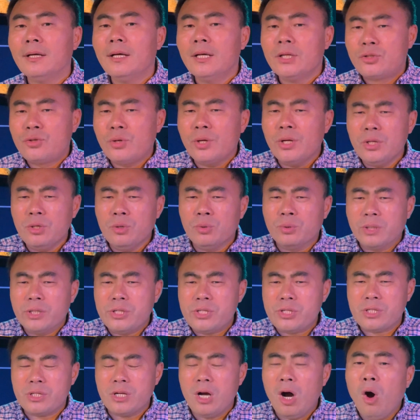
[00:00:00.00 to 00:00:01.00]
所以有的
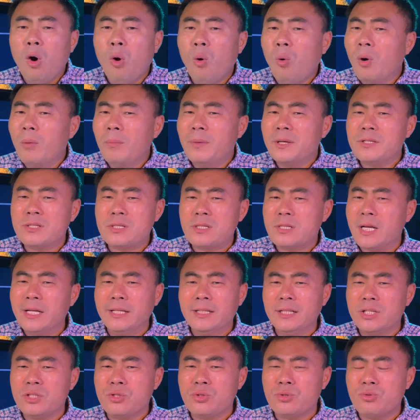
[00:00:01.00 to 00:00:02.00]
时候我们真
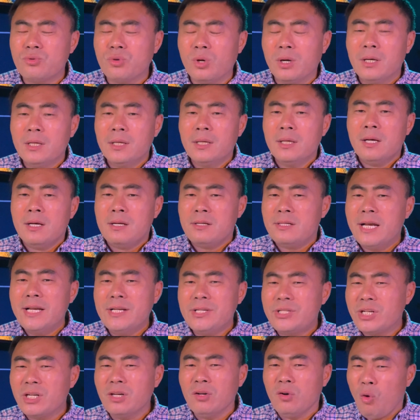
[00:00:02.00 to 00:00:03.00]
的就是说人
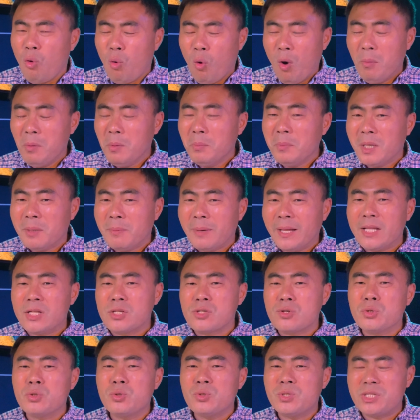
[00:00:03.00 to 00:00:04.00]
生活不明白的
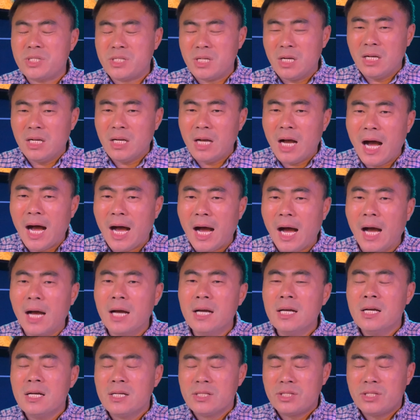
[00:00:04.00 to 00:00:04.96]
时候就争啊，